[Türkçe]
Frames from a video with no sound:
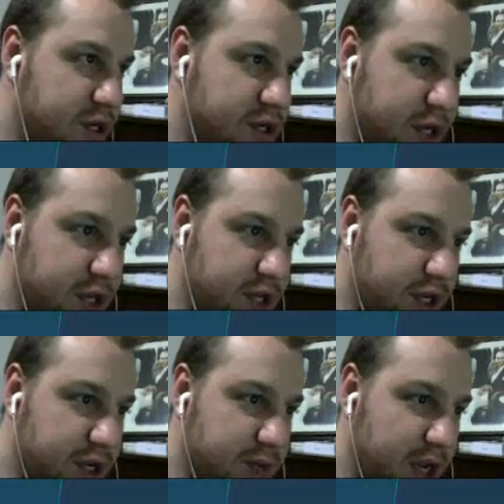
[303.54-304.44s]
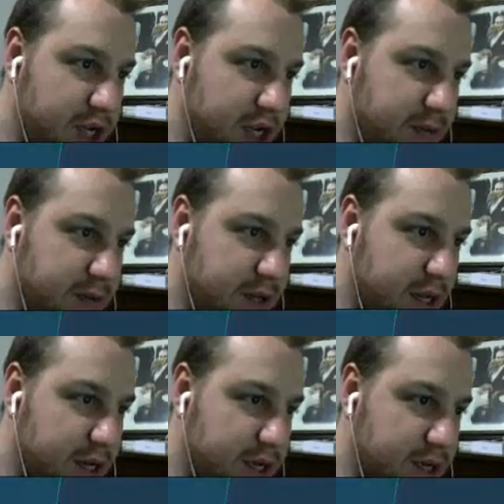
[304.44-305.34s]
Çalıştırın taş
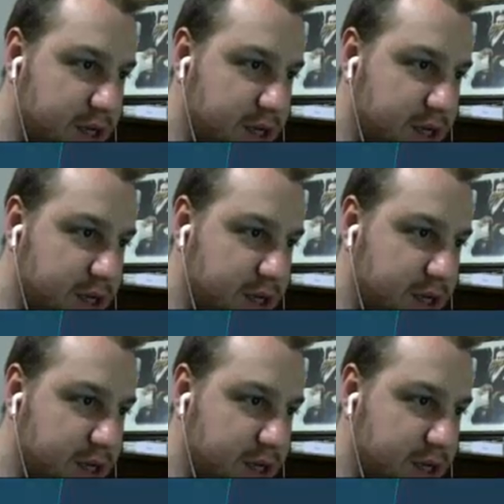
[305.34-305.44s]
yapsınlar.